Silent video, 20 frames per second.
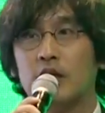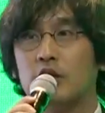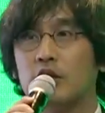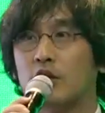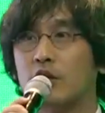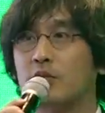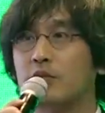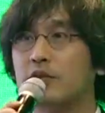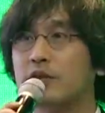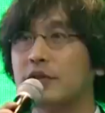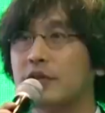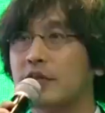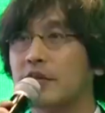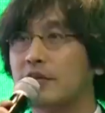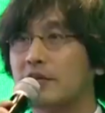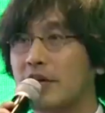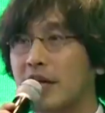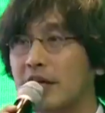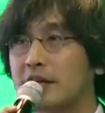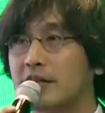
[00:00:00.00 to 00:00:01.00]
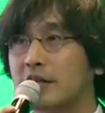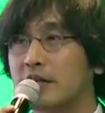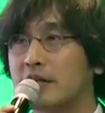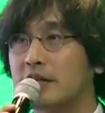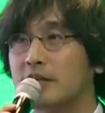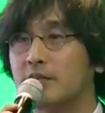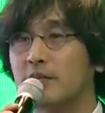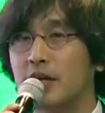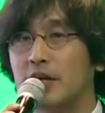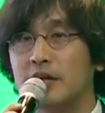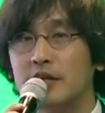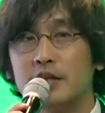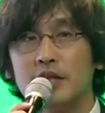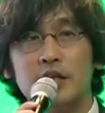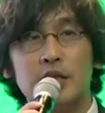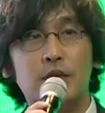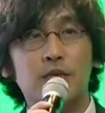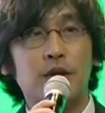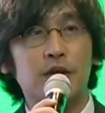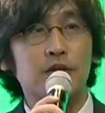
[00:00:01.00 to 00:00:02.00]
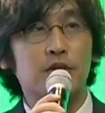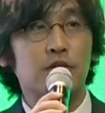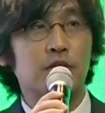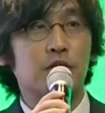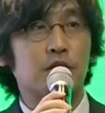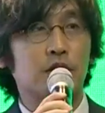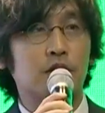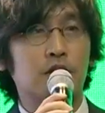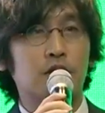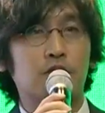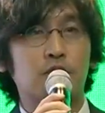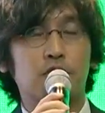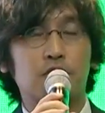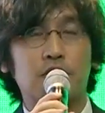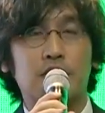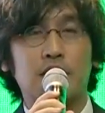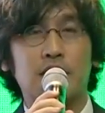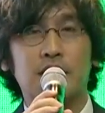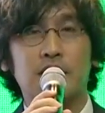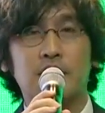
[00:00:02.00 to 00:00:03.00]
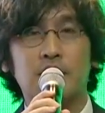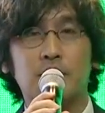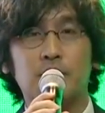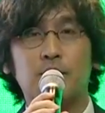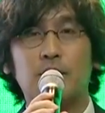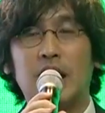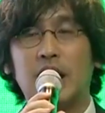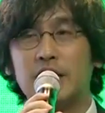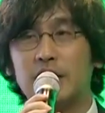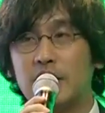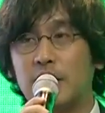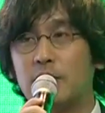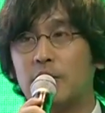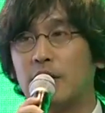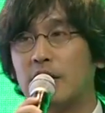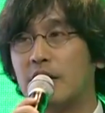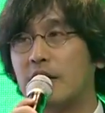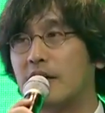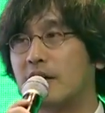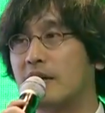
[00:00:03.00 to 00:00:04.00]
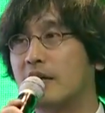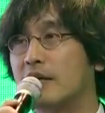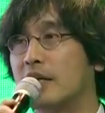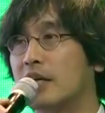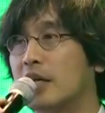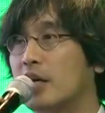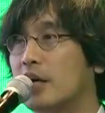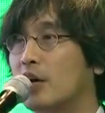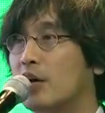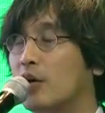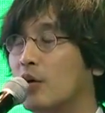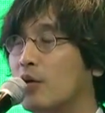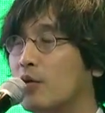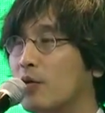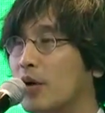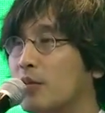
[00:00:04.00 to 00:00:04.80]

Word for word: 여러분들께서 아시겠지만 일반적인 우리가 읽는 만화와 어,